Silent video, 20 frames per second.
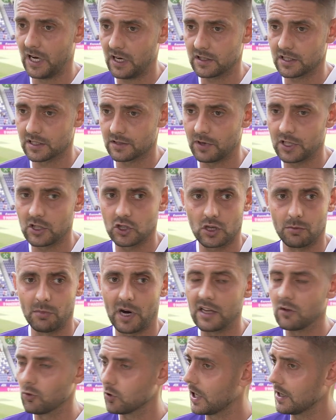ja, das werde ich dem
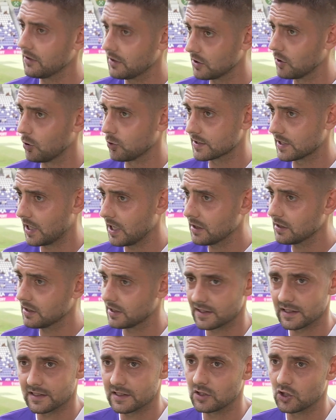einen oder anderen auch sagen.
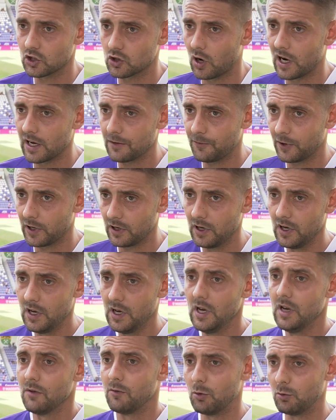Das ist nicht so einfach.
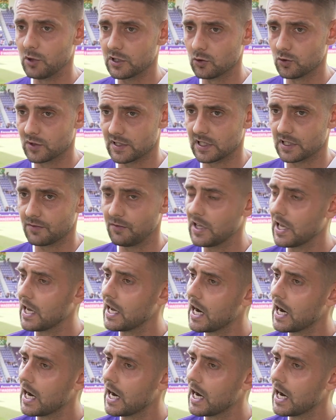Wir müssen uns das wieder